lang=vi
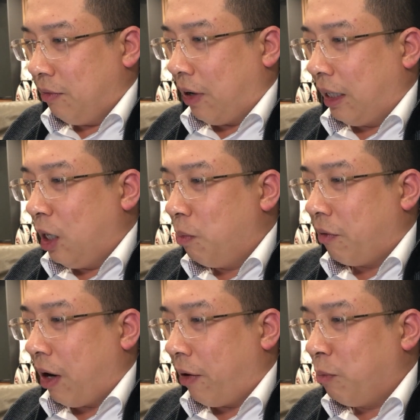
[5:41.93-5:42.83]
và nếu mà
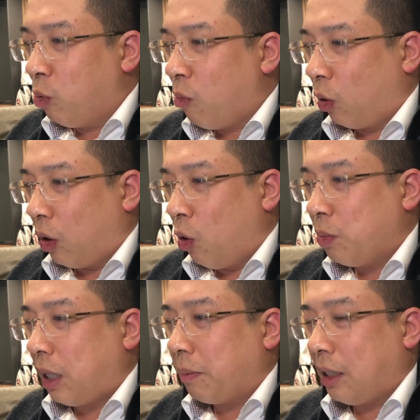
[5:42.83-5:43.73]
vào ngày mùng 1 hoặc
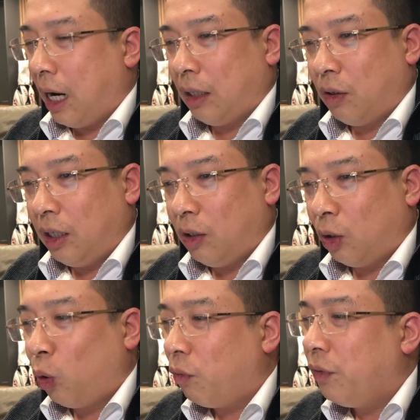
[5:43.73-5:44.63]
hôm rằm chẳng hạn có khi
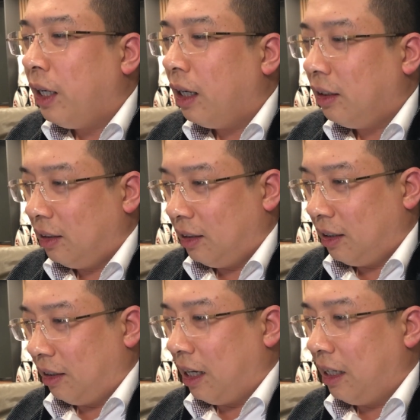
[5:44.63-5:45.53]
còn đốt vía
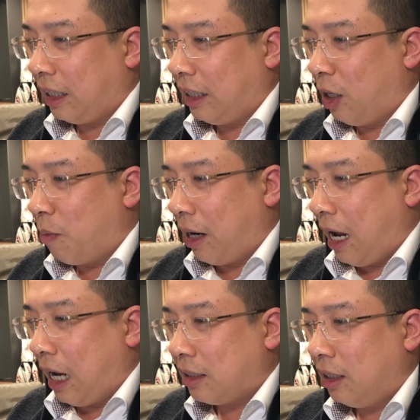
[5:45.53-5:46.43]
đấy. đấy là cái kiểu bán
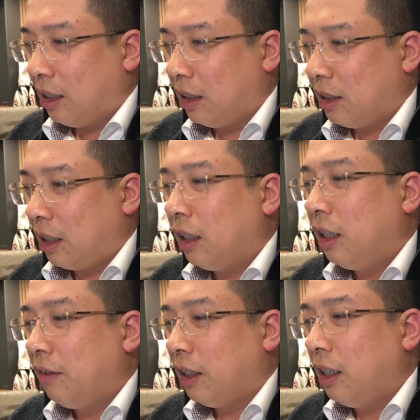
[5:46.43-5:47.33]
hàng rất là dở
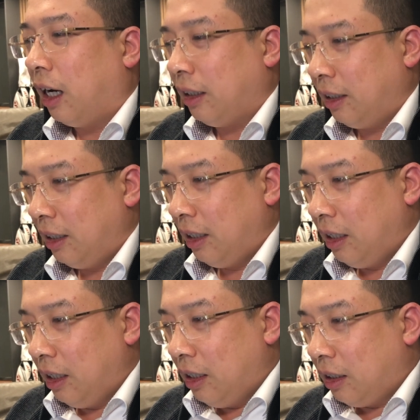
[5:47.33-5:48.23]
hơi ngớ ngẩn đấy
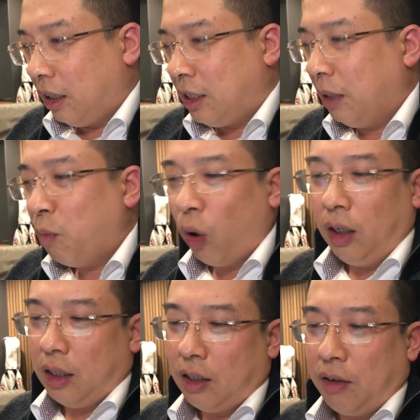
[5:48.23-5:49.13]
tức là chỉ muốn
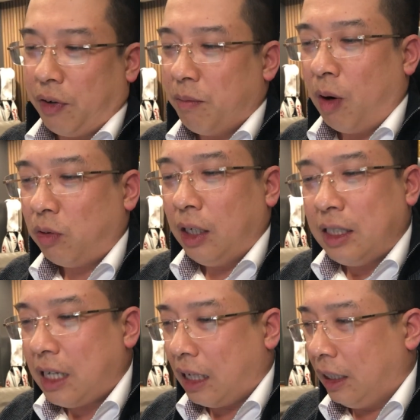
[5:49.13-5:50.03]
là, là phải móc
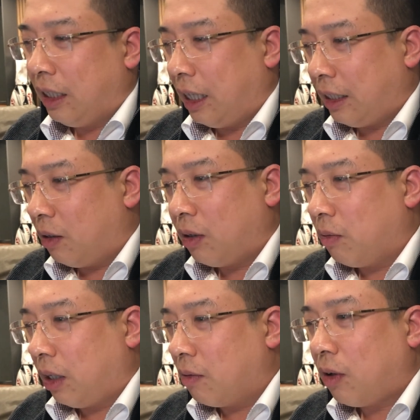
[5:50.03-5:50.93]
tiền trả tiền ngay không
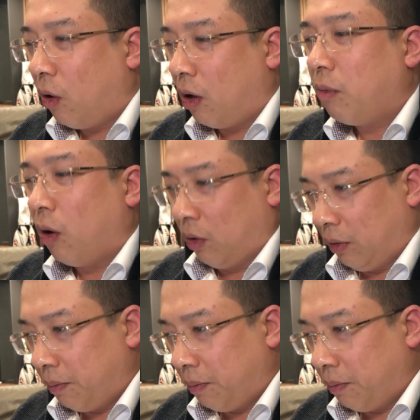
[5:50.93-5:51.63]
không là không không ổn